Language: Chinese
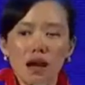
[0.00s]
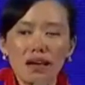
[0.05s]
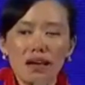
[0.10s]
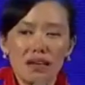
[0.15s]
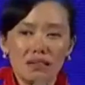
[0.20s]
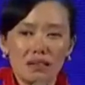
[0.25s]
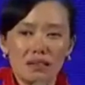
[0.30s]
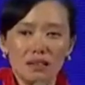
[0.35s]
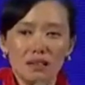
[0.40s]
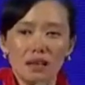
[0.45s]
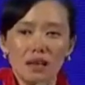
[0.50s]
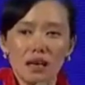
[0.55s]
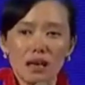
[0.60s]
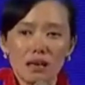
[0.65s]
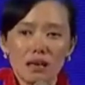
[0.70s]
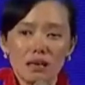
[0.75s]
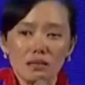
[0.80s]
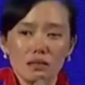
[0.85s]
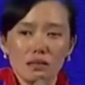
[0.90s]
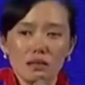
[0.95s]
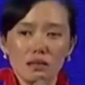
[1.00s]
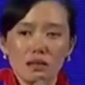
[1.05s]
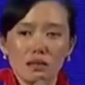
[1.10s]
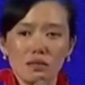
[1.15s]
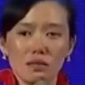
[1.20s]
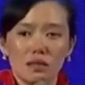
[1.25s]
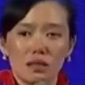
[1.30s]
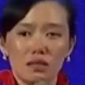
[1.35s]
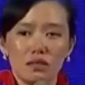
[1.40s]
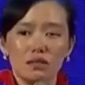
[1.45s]
我要感谢
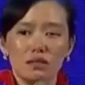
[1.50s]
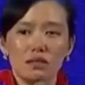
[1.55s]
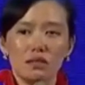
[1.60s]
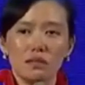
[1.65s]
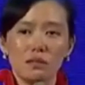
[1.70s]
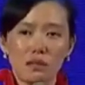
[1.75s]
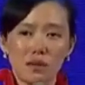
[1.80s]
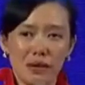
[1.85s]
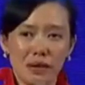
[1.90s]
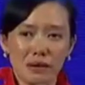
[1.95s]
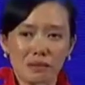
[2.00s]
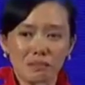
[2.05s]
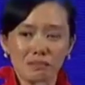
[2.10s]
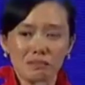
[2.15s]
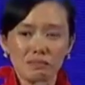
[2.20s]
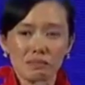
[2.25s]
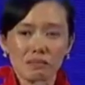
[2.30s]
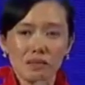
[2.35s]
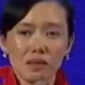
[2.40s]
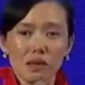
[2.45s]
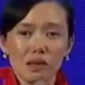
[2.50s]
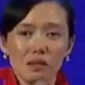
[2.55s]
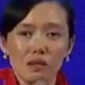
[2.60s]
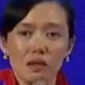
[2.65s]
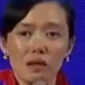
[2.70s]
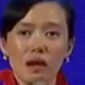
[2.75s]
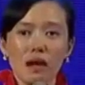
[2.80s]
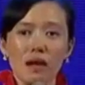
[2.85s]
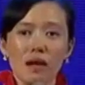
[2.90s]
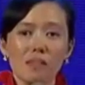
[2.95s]
我的失明。
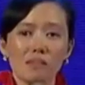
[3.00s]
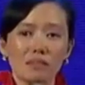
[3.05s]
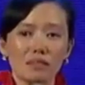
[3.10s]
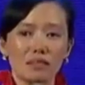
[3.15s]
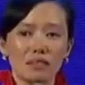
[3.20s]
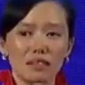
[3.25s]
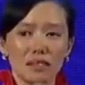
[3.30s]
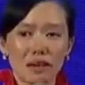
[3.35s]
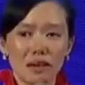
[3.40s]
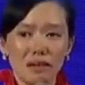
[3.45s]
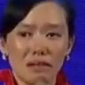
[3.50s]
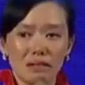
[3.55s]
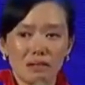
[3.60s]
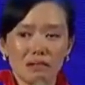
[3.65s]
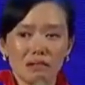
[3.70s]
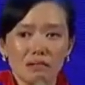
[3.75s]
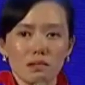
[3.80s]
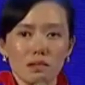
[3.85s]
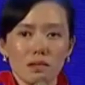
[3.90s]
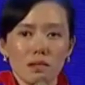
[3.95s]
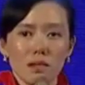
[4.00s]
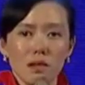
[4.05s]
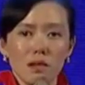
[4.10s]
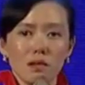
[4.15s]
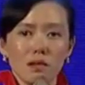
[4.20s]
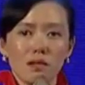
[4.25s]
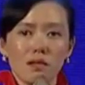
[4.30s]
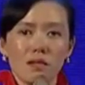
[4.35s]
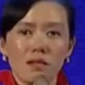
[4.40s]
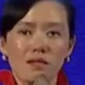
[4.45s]
因为看不见，
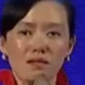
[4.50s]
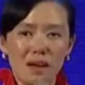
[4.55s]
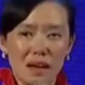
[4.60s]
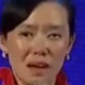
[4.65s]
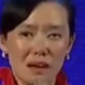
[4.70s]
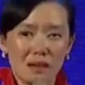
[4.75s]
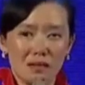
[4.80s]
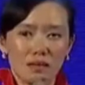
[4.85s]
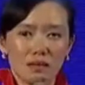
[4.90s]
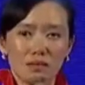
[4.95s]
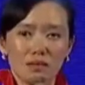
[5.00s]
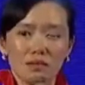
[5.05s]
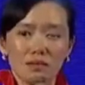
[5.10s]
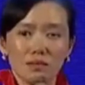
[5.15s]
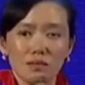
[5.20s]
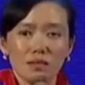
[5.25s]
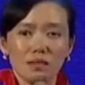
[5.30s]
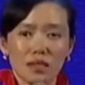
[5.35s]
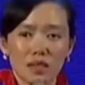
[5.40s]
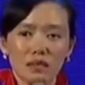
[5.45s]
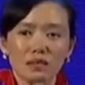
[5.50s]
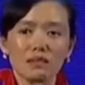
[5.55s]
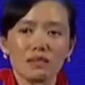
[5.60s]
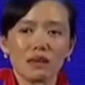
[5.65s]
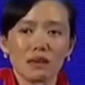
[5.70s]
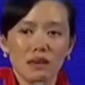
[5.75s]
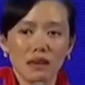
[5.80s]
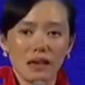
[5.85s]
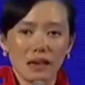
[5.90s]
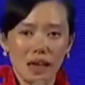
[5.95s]
我反而真
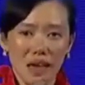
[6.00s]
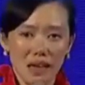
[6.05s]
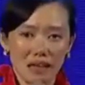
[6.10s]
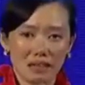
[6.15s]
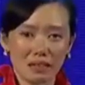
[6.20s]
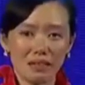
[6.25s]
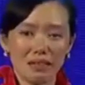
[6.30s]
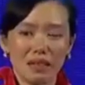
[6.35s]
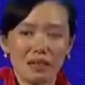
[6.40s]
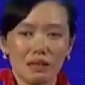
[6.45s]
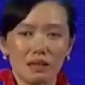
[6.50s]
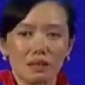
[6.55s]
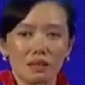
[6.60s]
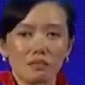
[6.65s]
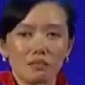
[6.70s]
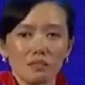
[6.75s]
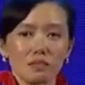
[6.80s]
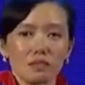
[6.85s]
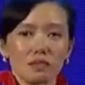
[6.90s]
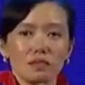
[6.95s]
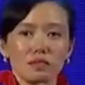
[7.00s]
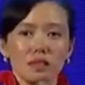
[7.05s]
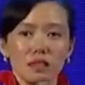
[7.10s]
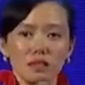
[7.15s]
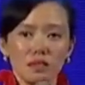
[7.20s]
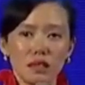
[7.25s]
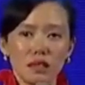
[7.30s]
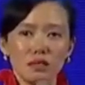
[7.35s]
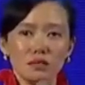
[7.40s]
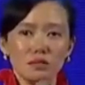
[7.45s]
的看见了
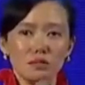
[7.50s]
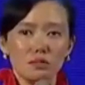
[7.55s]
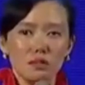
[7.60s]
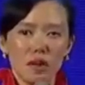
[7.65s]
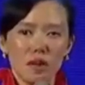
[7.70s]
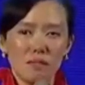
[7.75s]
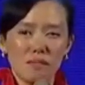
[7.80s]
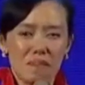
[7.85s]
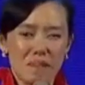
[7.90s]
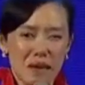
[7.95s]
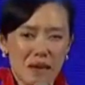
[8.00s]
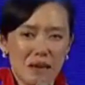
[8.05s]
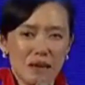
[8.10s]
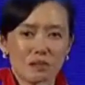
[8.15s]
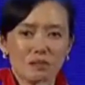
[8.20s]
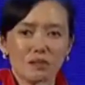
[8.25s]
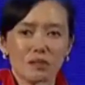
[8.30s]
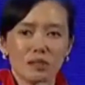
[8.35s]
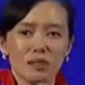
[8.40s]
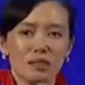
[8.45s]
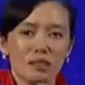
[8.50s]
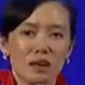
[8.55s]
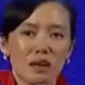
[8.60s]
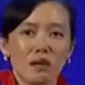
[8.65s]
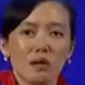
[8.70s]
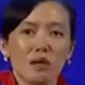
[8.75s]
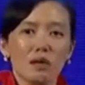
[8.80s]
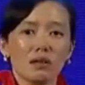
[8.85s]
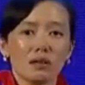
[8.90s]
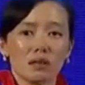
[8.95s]
人生最美、最
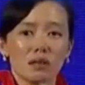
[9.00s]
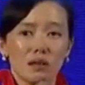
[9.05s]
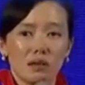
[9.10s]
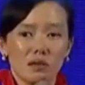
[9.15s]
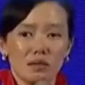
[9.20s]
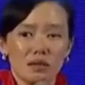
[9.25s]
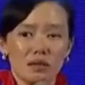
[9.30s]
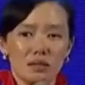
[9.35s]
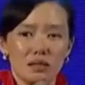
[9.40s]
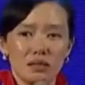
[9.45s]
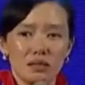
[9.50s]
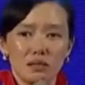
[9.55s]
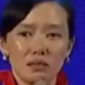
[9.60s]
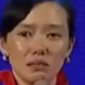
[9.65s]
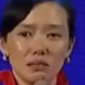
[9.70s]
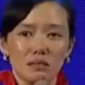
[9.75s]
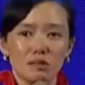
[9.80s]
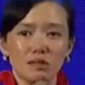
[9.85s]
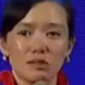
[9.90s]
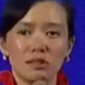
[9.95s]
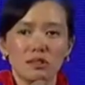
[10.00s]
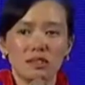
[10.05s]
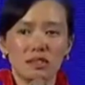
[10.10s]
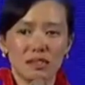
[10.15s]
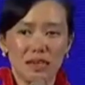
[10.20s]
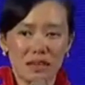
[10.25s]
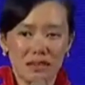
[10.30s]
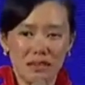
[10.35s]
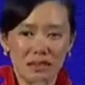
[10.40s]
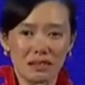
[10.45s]
珍贵的东西，就
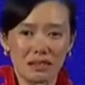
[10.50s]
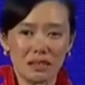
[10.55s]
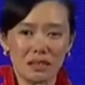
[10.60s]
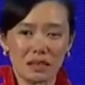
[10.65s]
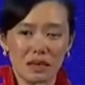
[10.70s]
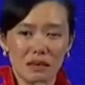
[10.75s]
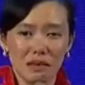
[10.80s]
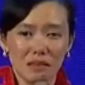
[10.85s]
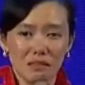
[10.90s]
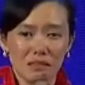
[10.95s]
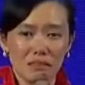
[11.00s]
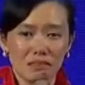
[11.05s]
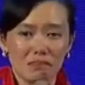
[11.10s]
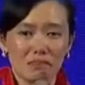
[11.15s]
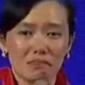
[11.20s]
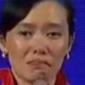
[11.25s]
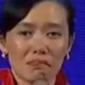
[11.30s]
是人的心。